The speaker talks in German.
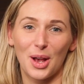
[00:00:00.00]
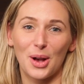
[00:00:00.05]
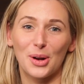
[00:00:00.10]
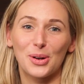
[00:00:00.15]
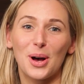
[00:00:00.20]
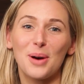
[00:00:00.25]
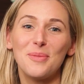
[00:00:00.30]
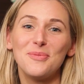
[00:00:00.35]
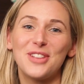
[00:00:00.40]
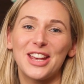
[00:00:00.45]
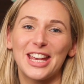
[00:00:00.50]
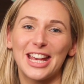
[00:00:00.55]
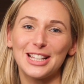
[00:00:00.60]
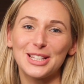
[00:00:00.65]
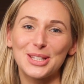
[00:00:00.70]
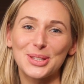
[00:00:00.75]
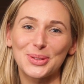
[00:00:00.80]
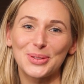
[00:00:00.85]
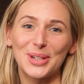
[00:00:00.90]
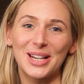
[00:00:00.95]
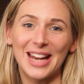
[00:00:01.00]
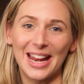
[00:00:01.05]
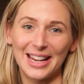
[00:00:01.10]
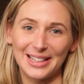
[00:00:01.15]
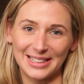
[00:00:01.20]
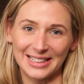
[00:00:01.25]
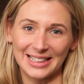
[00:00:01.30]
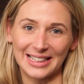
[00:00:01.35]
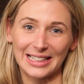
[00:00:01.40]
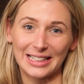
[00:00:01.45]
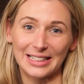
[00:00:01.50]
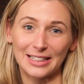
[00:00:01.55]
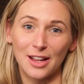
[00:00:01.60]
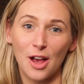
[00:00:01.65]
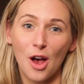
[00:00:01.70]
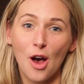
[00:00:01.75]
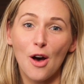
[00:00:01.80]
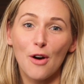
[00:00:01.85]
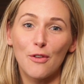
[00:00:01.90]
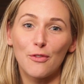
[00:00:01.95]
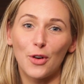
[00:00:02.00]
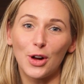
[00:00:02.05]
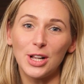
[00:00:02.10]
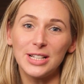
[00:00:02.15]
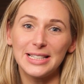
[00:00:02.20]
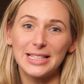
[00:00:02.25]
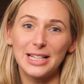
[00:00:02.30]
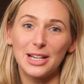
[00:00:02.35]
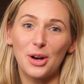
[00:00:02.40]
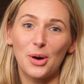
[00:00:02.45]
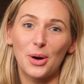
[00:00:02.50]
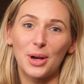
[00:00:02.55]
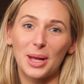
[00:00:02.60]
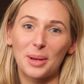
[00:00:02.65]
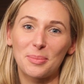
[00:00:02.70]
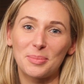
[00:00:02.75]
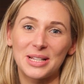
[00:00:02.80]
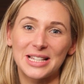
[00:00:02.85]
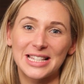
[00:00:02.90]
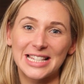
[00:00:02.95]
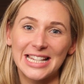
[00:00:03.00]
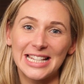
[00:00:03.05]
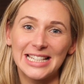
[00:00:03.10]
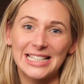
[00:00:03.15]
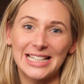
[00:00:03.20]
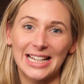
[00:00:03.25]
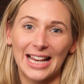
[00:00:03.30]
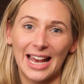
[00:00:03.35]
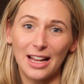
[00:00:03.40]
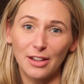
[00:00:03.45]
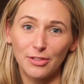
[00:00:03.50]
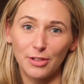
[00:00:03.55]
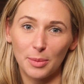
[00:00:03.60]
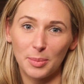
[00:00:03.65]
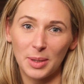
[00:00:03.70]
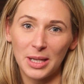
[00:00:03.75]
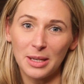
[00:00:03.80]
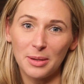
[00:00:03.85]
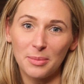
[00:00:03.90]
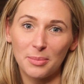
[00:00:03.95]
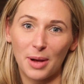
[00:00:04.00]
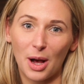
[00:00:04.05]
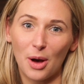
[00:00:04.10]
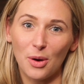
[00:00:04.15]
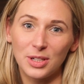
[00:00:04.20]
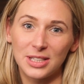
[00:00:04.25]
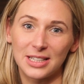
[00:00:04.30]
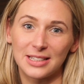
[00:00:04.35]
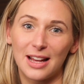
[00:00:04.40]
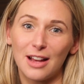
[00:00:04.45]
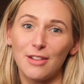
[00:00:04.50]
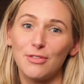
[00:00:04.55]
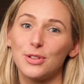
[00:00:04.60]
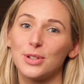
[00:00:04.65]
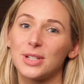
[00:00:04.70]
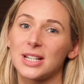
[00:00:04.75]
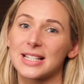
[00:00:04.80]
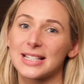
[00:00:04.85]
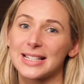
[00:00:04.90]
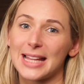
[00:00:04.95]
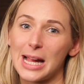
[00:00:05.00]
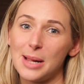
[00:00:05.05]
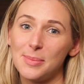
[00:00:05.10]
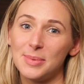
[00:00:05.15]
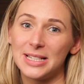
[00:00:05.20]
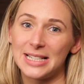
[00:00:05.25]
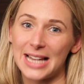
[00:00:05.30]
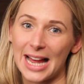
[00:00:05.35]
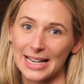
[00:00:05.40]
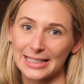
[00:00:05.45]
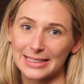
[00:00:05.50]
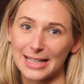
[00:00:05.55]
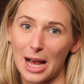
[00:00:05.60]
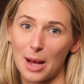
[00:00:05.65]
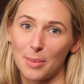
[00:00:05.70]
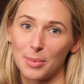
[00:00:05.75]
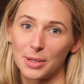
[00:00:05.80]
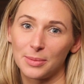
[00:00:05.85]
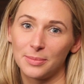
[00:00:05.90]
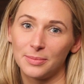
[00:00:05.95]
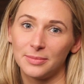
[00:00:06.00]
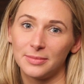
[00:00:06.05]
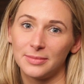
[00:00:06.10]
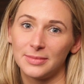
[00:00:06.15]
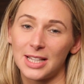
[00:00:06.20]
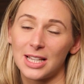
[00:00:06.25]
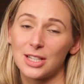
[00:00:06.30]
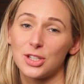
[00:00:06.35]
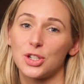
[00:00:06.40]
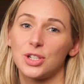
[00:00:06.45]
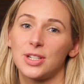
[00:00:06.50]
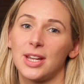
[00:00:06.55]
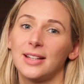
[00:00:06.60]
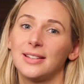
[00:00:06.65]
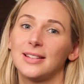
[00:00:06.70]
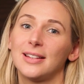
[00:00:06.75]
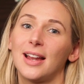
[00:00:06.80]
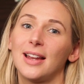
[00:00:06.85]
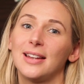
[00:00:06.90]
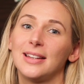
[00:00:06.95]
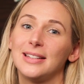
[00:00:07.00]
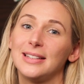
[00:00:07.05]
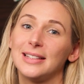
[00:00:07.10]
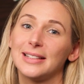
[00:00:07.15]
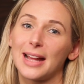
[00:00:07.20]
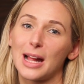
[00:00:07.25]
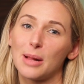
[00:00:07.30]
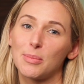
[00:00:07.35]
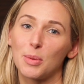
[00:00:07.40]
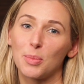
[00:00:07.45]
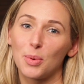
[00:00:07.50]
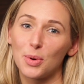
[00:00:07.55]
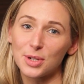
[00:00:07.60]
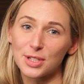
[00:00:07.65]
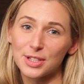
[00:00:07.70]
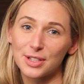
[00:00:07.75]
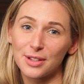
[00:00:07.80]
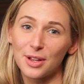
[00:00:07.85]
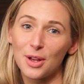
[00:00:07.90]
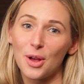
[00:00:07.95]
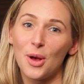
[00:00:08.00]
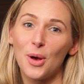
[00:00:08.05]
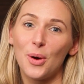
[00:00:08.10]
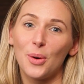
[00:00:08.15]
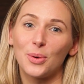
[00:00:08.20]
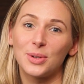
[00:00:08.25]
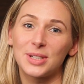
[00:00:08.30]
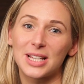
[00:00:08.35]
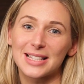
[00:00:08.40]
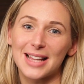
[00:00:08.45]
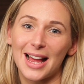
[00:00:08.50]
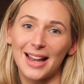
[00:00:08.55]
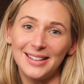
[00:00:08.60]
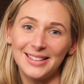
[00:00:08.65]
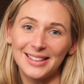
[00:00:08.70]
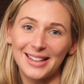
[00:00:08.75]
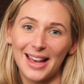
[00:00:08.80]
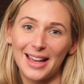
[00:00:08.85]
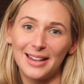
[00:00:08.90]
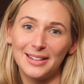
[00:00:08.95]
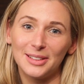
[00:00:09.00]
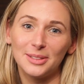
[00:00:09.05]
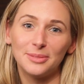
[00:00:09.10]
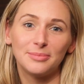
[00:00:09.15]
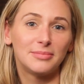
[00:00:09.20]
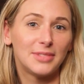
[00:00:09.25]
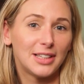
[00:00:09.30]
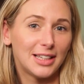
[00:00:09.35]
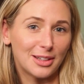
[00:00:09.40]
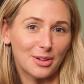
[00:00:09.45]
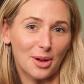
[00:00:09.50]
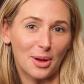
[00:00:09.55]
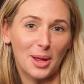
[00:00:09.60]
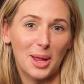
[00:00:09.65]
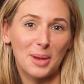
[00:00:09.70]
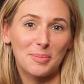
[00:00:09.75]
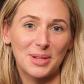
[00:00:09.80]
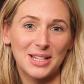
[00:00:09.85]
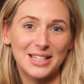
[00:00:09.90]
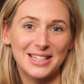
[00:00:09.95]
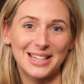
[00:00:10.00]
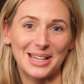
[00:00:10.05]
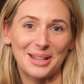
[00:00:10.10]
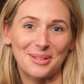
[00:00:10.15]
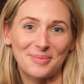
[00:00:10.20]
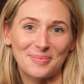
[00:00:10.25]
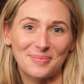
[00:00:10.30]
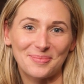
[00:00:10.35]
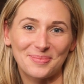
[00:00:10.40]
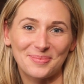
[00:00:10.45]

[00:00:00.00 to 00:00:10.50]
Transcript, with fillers: Kommen wir jetzt zu den Endgeräten. Wollt ihr euren PC direkt verbinden, braucht ihr dafür das gelbe LAN-Kabel. Das steckt ihr dann in die gelbe Buchse und das andere Ende in euren PC.